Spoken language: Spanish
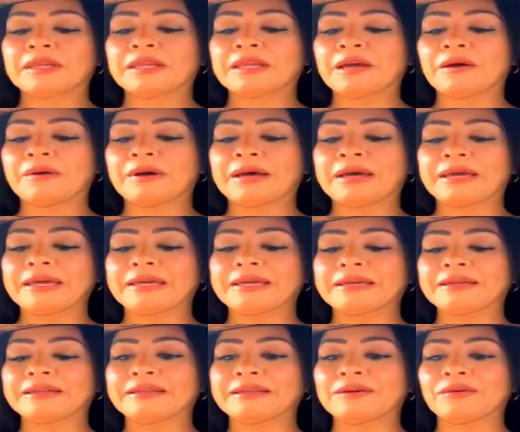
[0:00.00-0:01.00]
Ya va, es
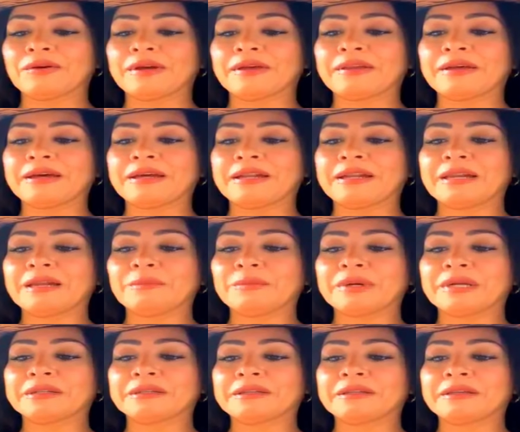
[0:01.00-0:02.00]
que tengo que dejarle la
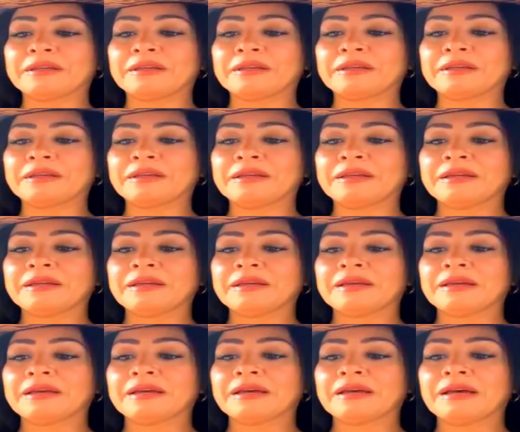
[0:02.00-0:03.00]
parte de
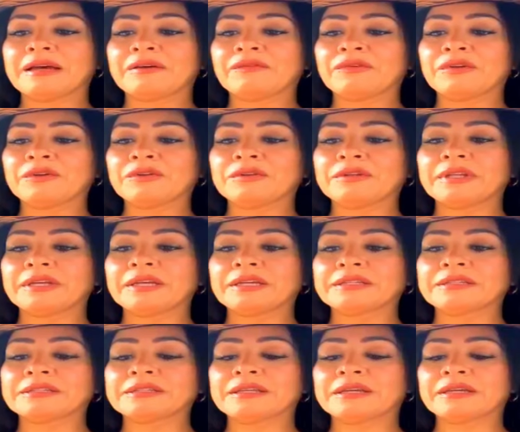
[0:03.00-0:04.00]
I'm from
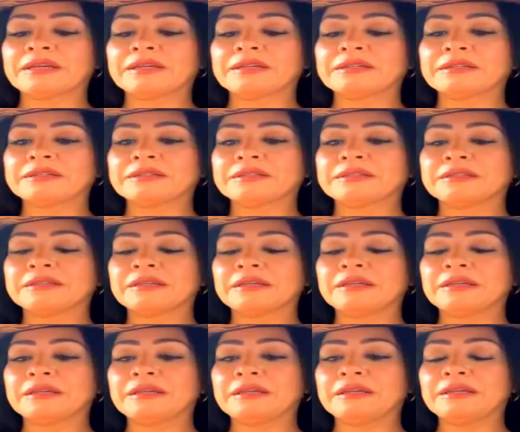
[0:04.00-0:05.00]
Texas
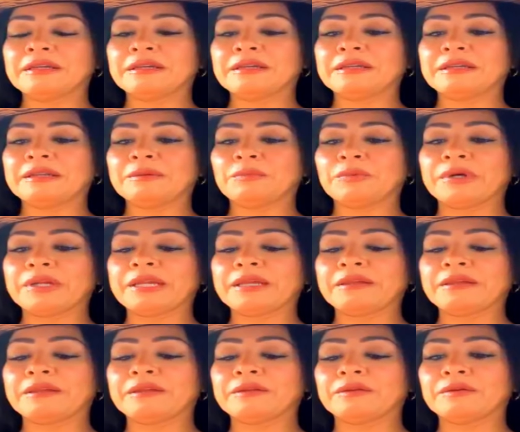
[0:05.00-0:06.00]
y después
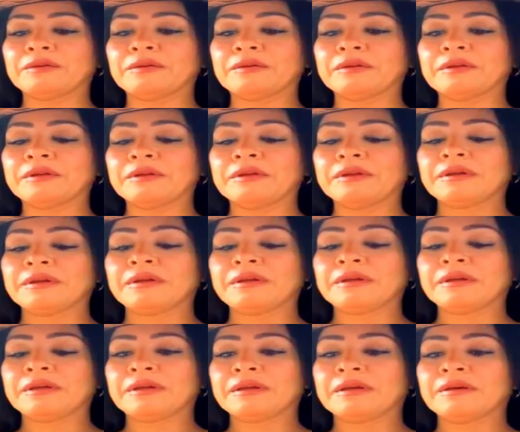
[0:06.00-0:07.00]
le edito.
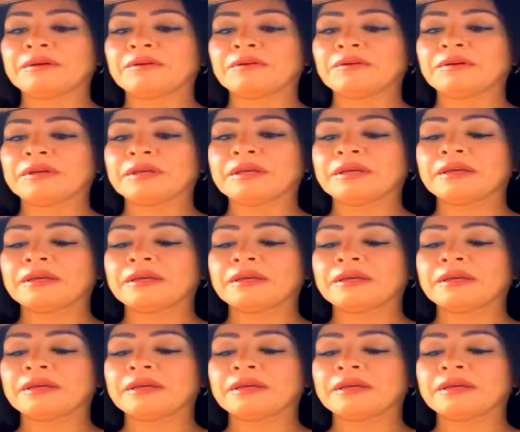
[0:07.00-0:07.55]
Ok.